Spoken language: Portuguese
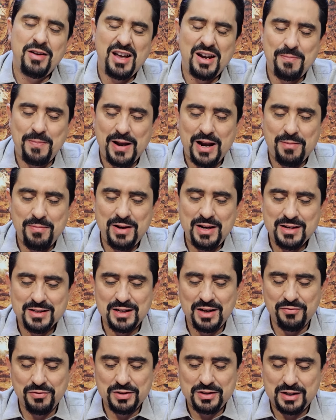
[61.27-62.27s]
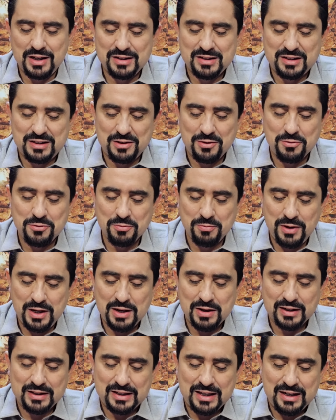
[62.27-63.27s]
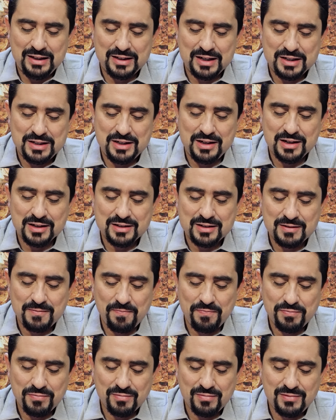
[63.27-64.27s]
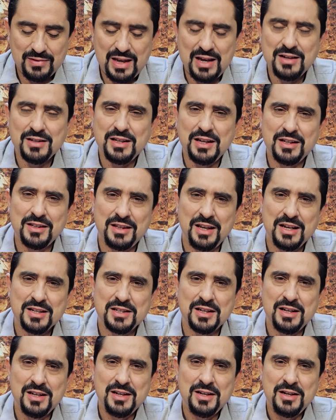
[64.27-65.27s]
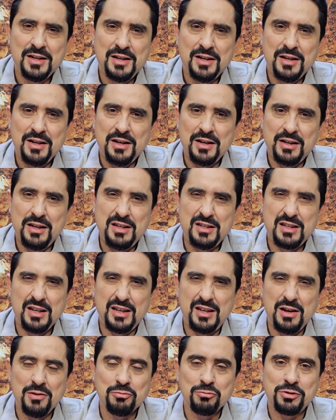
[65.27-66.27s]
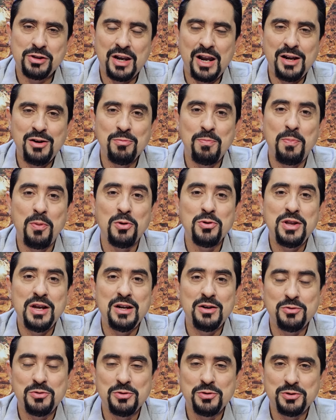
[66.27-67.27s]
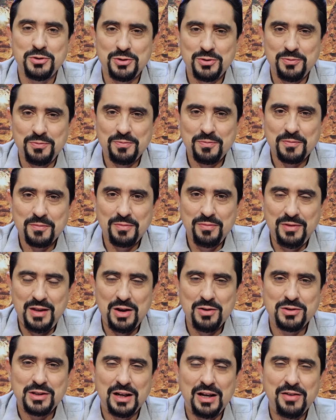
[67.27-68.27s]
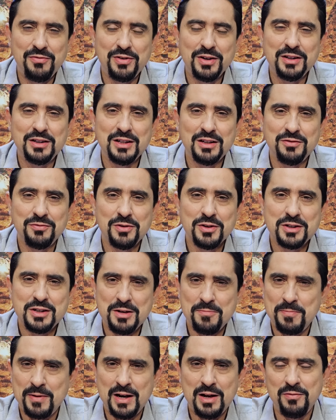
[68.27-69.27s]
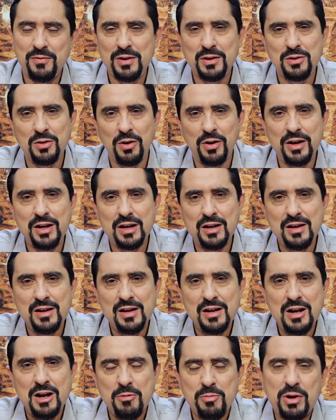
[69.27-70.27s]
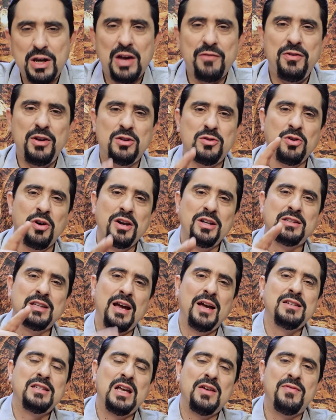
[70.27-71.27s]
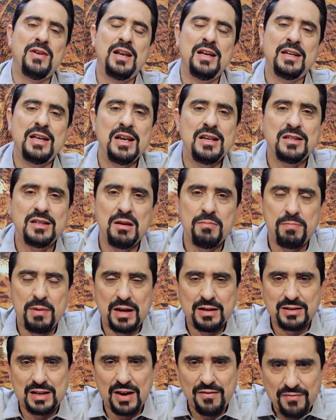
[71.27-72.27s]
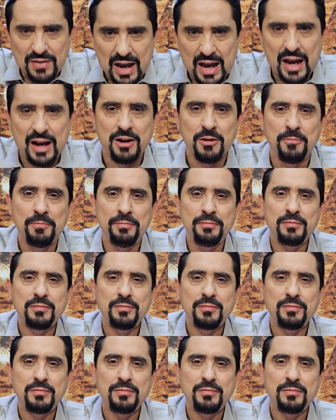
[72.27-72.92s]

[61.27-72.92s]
quero parabenizar vocês que estão comigo há 30 dias. Tenha certeza que isso aqui é um treino poderoso. Deus está levantando você para a vitória. Porque a vitória está reservada àqueles que perseveram.